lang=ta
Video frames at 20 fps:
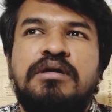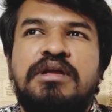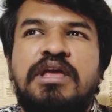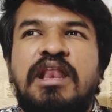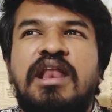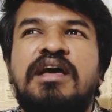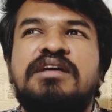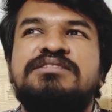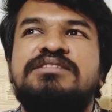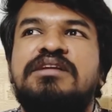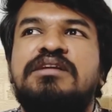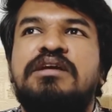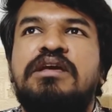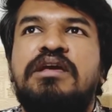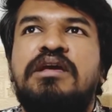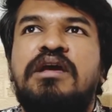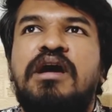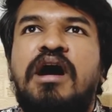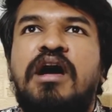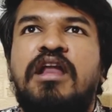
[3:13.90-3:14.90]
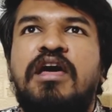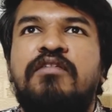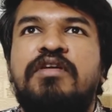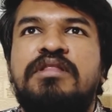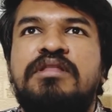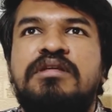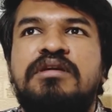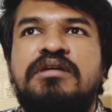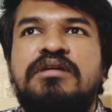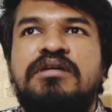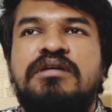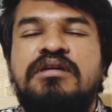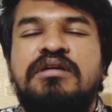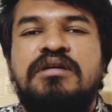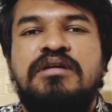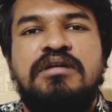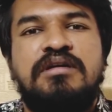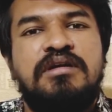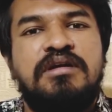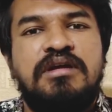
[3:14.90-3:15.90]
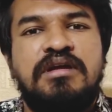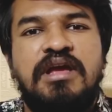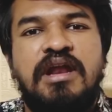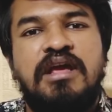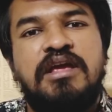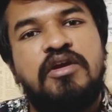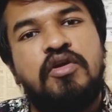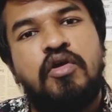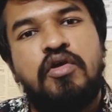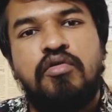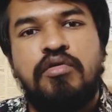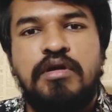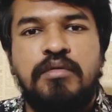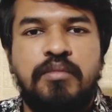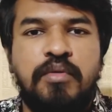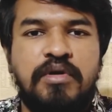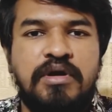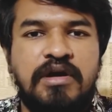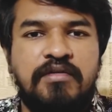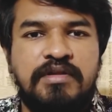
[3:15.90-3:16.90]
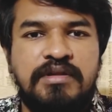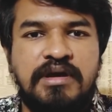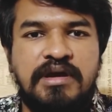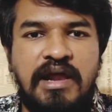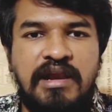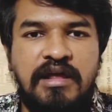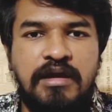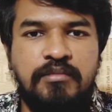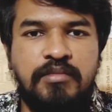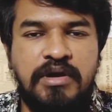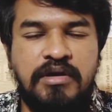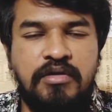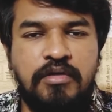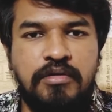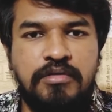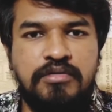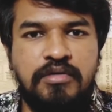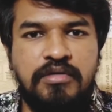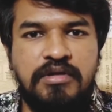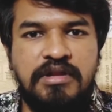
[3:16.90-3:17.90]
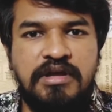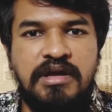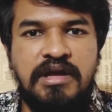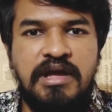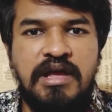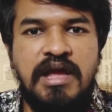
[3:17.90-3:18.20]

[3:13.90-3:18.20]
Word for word: எல்லாம் சரி ஆனால் வந்து எனக்கு இன்னொரு ஒரு பொண்ணை வந்து கல்யாணம் பண்ணிக்கணும்னு தோணுது